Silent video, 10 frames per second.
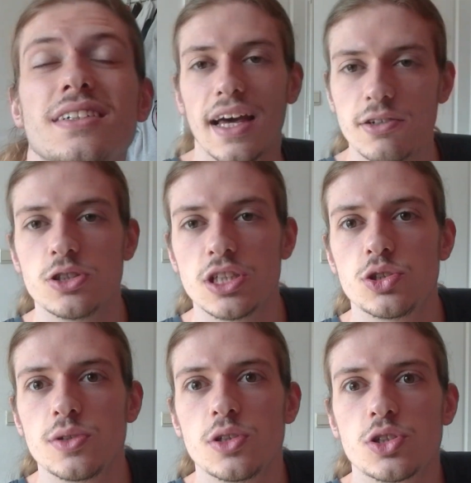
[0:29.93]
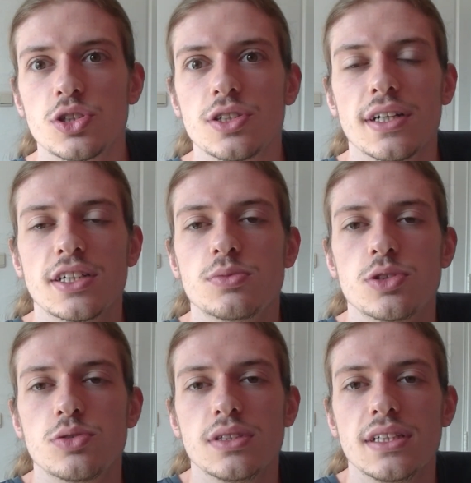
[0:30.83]
Et où j'ai joué au jeu et je me
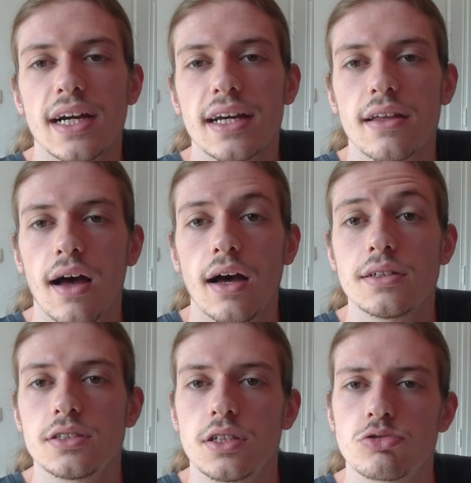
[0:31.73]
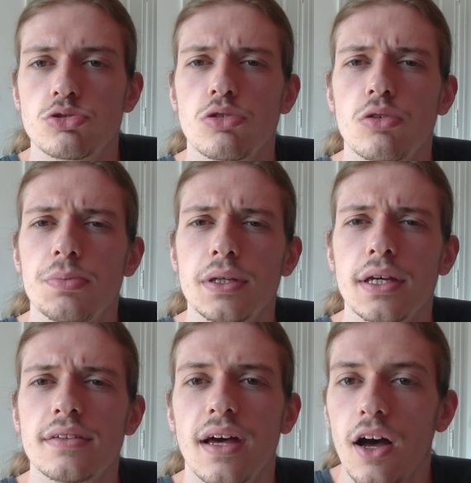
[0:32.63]
suis dit direct, ah c'est un jeu trop
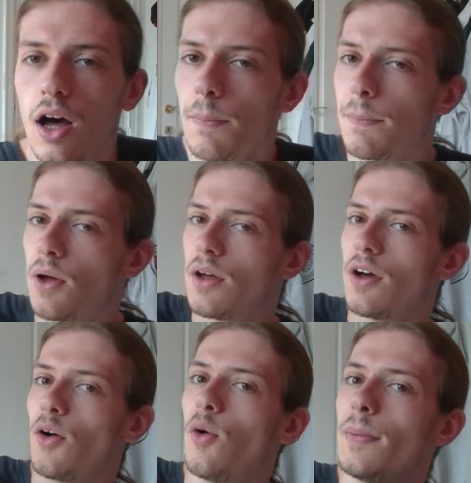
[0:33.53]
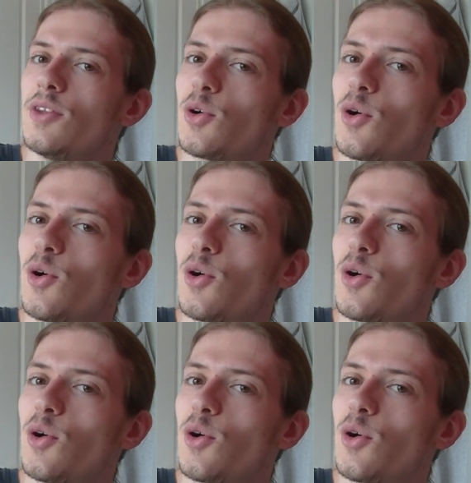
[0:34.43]
compliqué, ça, hop, on met de